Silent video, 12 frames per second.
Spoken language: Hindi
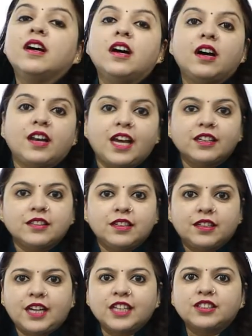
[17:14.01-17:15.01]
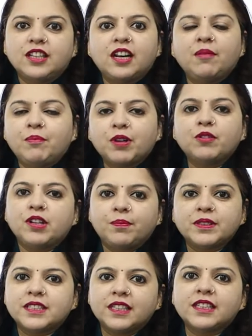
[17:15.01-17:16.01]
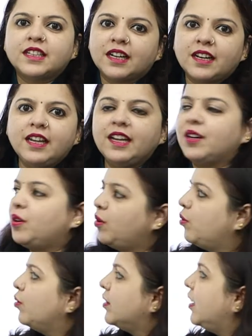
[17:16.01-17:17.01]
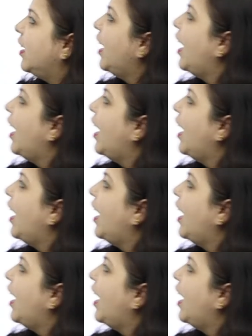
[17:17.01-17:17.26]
रैशनल नंबर को रिप्रेजेंट कर रहे हैं नो दे